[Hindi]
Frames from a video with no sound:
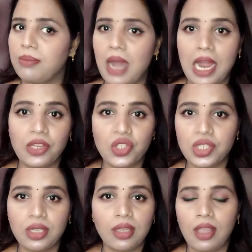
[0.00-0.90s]
मार्च
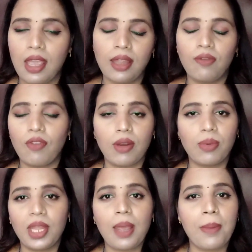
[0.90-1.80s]
uh, या इन
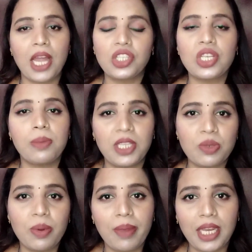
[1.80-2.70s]
फरवरी या मार्च के
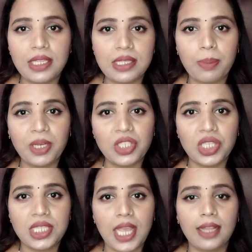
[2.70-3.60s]
बीच में मैंने इसे
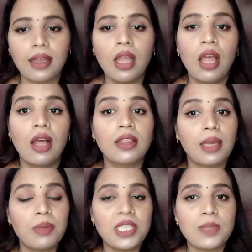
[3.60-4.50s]
परचेज़ किया था
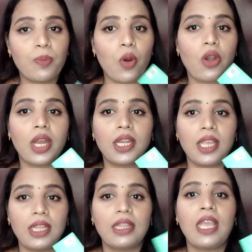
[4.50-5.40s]
तब इस प्रोडक्ट
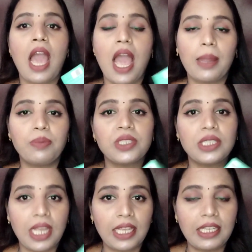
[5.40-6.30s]
की इतनी हाइप्ड
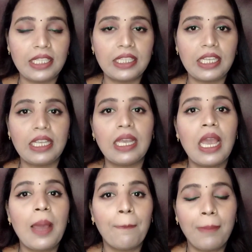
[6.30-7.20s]
नहीं थी
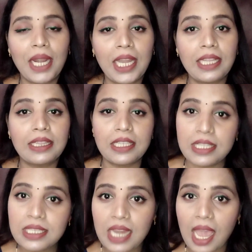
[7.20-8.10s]
बट
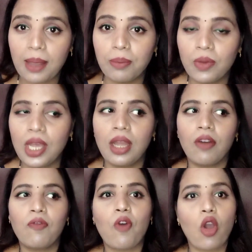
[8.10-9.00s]
दिस टाइम
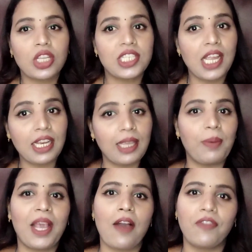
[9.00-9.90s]
फॉक्सटेल की
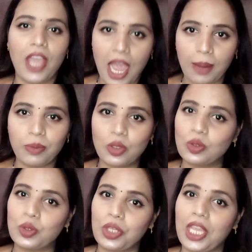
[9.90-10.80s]
भी काफ़ी हाइप्ड हो
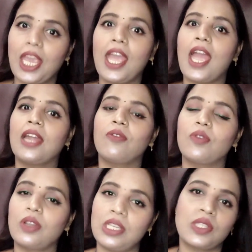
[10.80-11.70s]
चुकी है
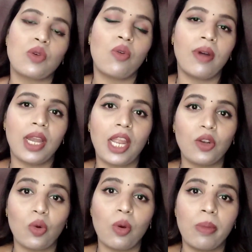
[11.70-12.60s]
एंड इस
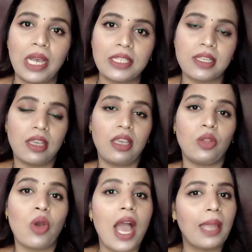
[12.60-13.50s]
ओवरनाइट ग्लो मास्क
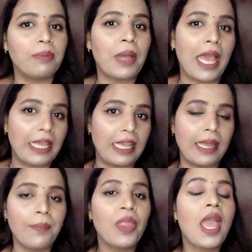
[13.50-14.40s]
की तो हाइप हाई
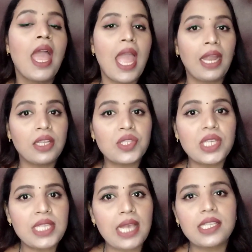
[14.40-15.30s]
है एंड
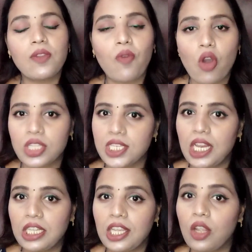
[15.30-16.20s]
इसके साथ साथ
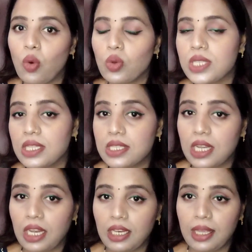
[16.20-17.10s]
फॉक्सटेल की ग्लो
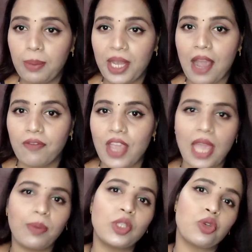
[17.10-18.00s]
सनस्क्रीन की भी काफ़ी
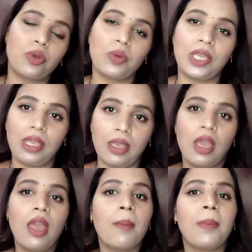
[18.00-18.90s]
हाइप है जो कि
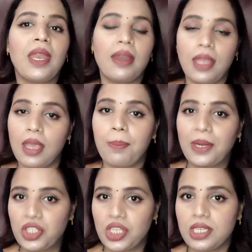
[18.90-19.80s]
मैंने
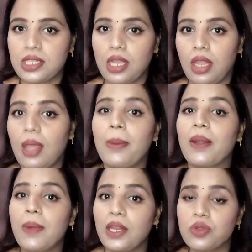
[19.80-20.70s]
परचेज़ करी है
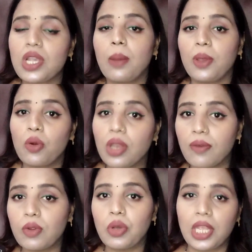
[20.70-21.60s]
बट मैंने उसका अभी कोई
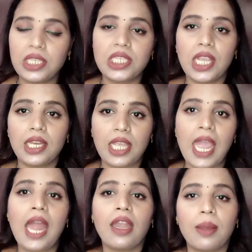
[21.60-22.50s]
रिव्यू नहीं शेयर
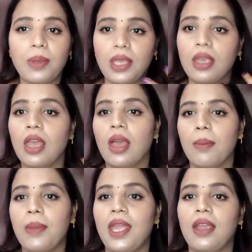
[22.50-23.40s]
किया एंड अभी
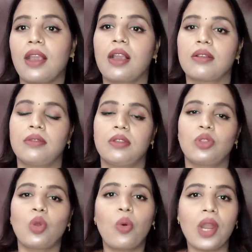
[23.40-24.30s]
मैं uh,
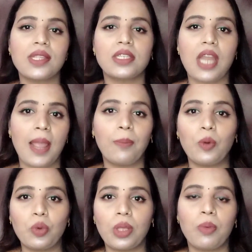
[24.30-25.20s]
थोड़ा सा टाइम
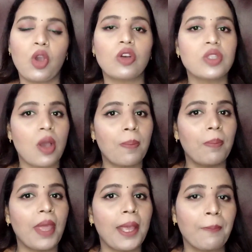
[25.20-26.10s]
लूँगी बिकॉज ऑफ
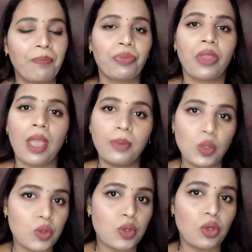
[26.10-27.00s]
मैं
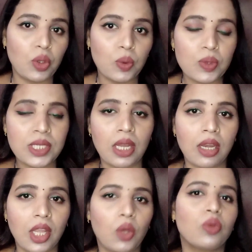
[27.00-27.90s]
अभी उसको यूज़ कर
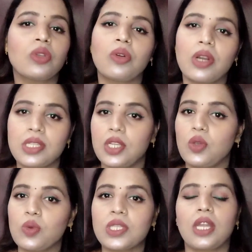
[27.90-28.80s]
रही हूँ तो थोड़ा सा
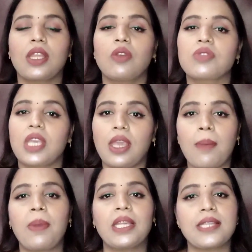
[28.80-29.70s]
यूज़ करके उसके
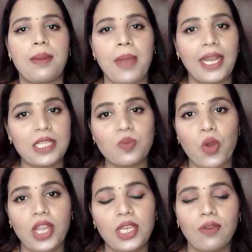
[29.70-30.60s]
क्या प्लस एंड माइनस
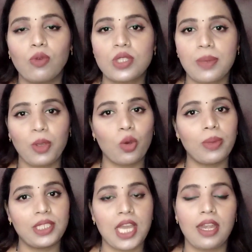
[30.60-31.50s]
पॉइंट है वो सभी को
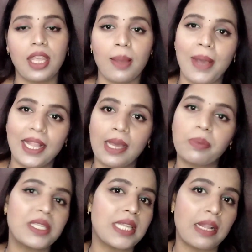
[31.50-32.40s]
मैं जानने के बाद
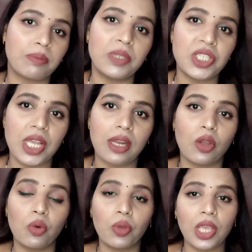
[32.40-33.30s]
आपके साथ में शेयर
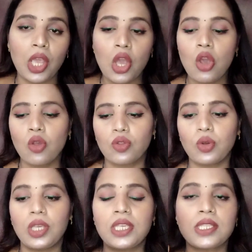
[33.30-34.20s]
करूँगी सो
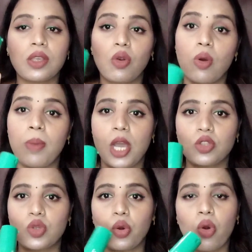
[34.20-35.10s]
so, इस ग्लो
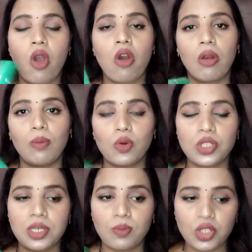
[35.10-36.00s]
मास्क को
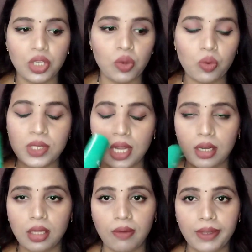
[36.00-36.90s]
ऑलमोस्ट मुझे यूज़
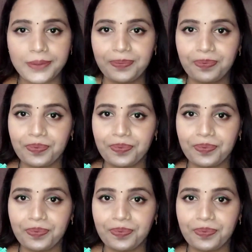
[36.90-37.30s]
करते हुए